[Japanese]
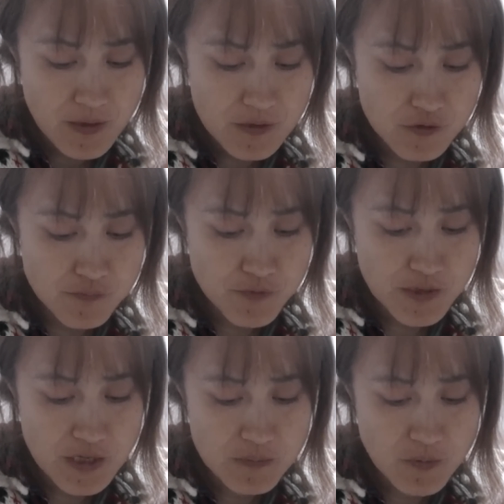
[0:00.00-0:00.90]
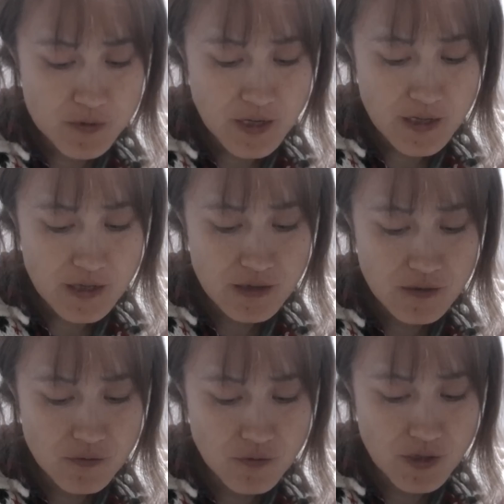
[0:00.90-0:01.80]
スープ以外にもサラダ
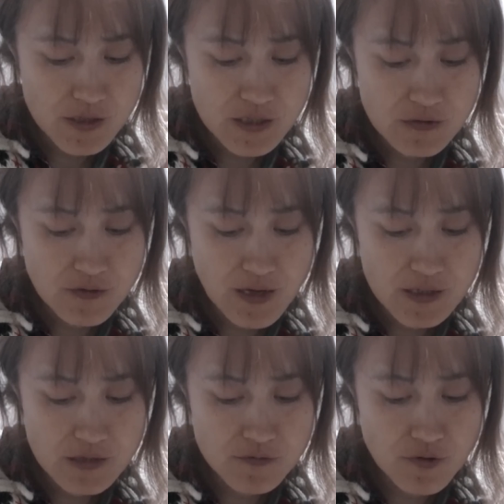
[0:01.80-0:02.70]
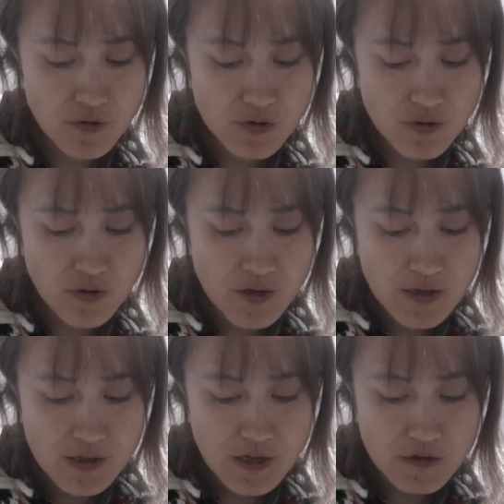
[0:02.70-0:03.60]
のドレッシングや肉料理の
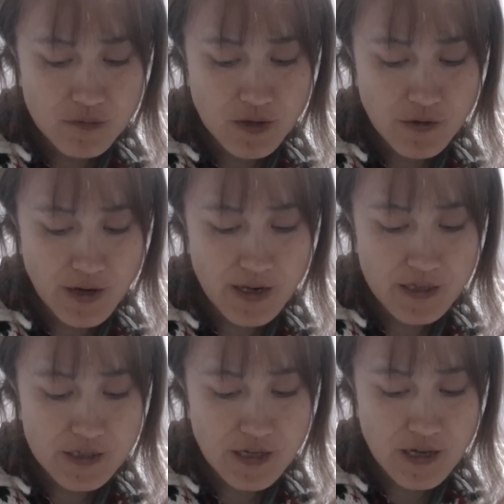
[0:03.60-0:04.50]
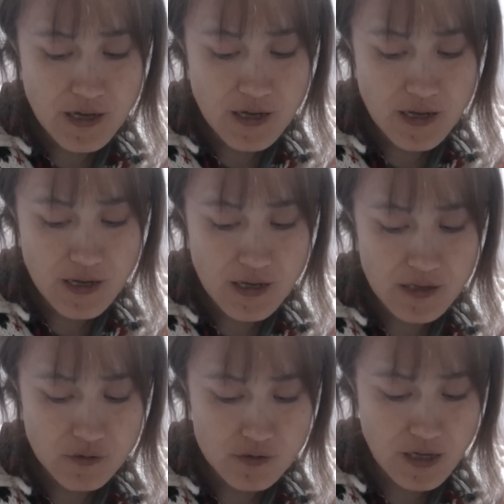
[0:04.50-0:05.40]
薬味などアレンジで
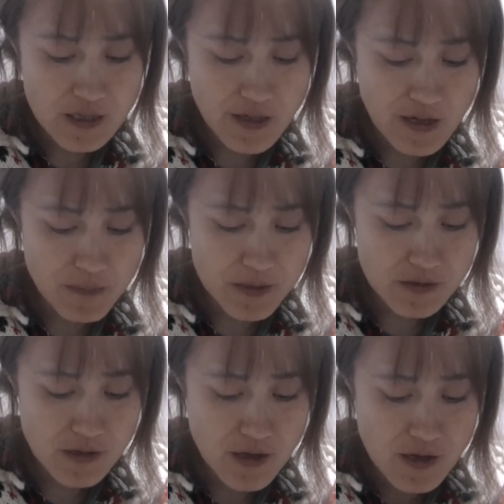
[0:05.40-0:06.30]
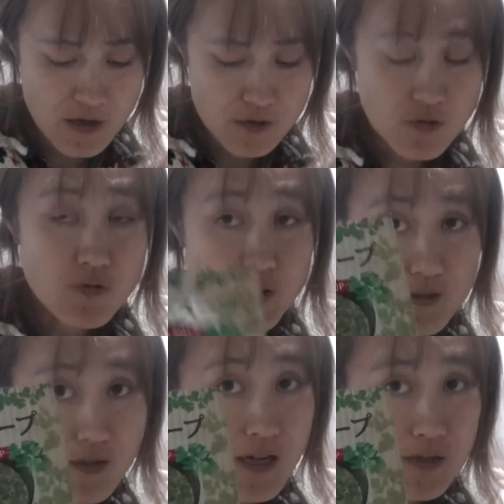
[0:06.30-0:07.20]
お使いいただけますちょっとね
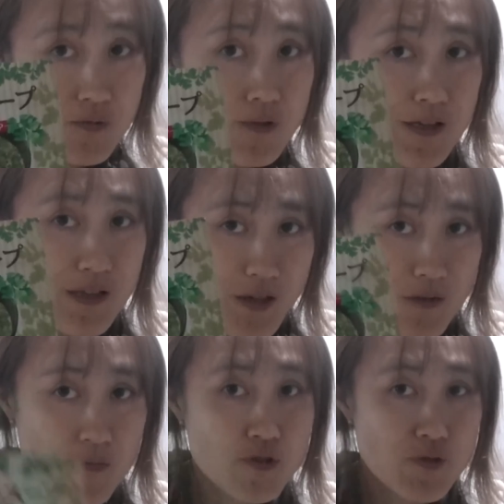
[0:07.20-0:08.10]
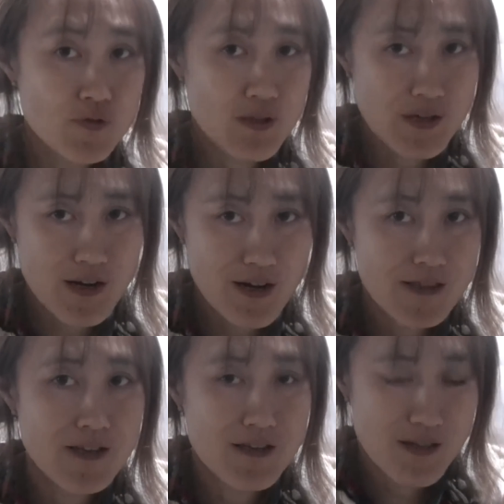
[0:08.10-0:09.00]
使えそうなんでね面白そうやったから買っ
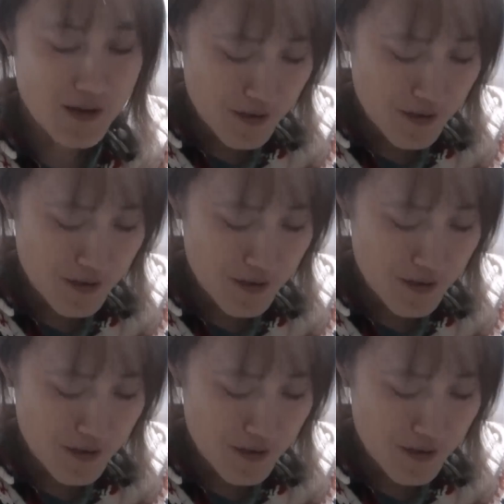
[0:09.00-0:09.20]
てきた